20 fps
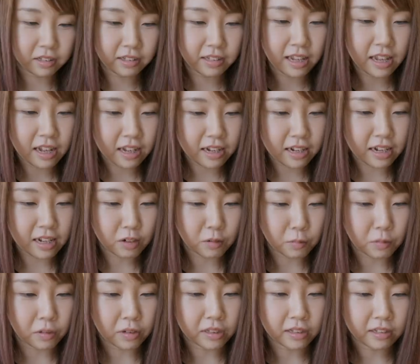前回
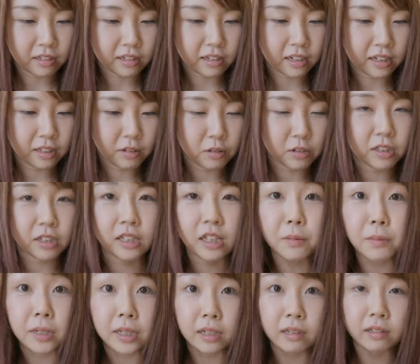のも私が一人で
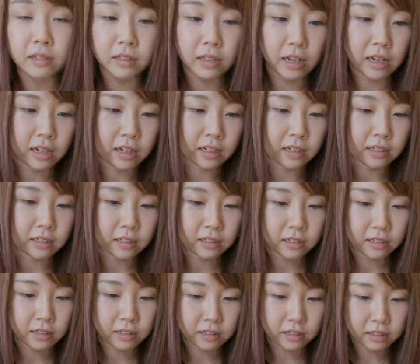食べてるさ
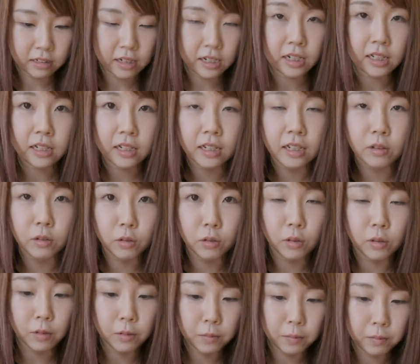あれだけ
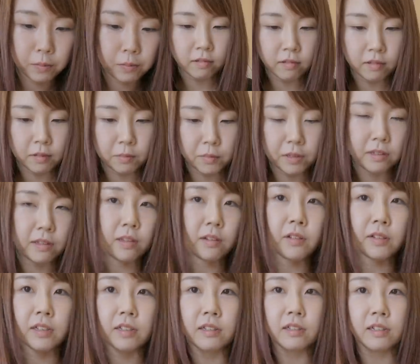ど別
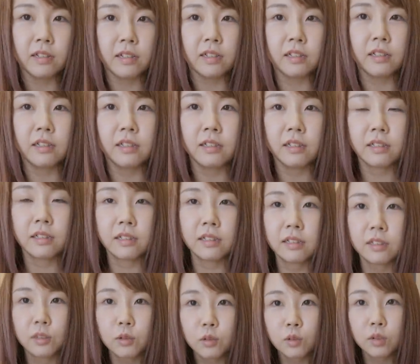に私
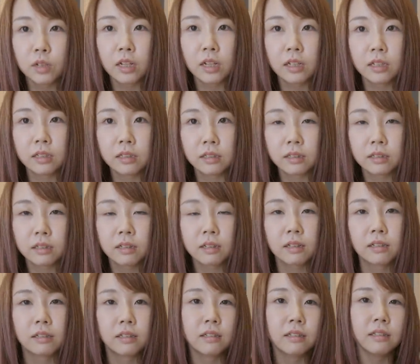そんなな
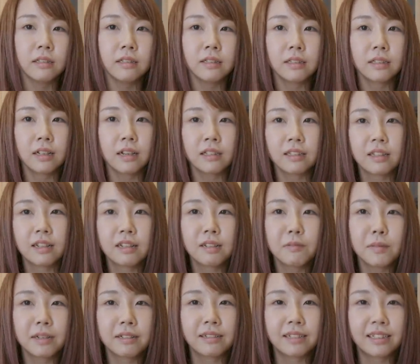んか家
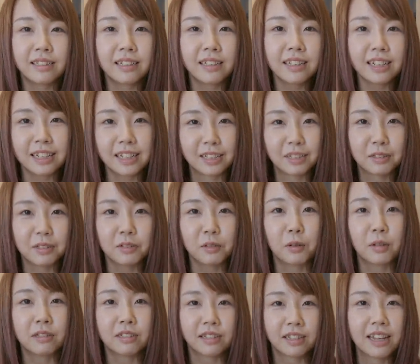庭うまくいってない
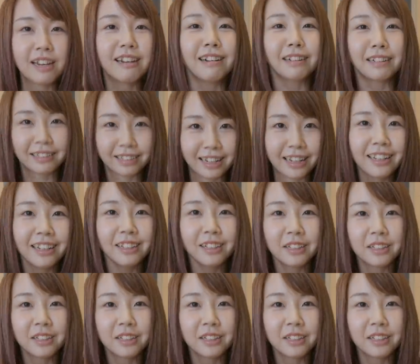とかじゃないからね